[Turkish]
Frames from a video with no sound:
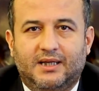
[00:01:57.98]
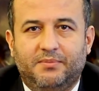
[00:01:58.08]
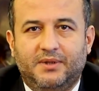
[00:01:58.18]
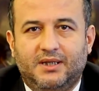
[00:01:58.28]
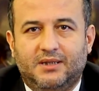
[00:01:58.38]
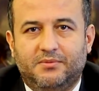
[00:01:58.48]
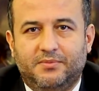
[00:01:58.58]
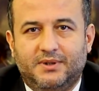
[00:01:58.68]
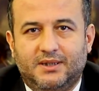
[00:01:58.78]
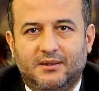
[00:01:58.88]

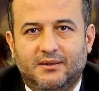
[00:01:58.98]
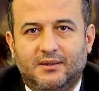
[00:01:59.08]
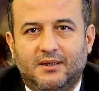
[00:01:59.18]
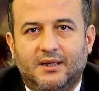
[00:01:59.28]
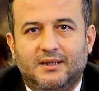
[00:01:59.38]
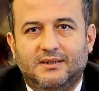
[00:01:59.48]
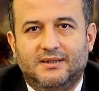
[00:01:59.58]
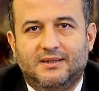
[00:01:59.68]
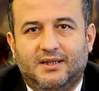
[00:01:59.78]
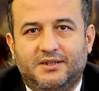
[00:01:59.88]
2021 yılının
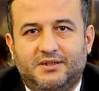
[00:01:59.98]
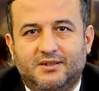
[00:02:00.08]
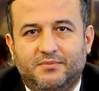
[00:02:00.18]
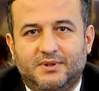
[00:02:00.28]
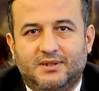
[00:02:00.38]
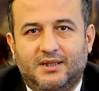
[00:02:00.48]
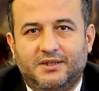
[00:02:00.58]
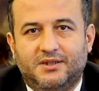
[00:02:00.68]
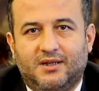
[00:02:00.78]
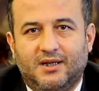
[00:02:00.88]
sizler için, bizler
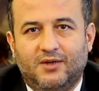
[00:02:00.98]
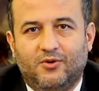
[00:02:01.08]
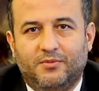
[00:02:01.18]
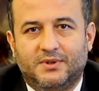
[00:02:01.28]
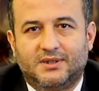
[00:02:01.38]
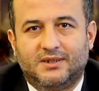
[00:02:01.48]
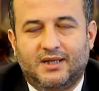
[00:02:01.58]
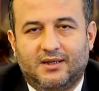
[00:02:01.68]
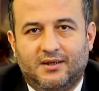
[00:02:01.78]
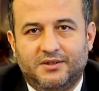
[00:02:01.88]
için hayırlı olmasını
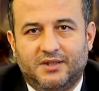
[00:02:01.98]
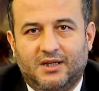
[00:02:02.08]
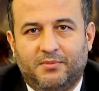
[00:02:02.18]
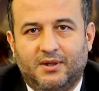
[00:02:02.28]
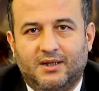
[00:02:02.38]
tekrar Cenab-ı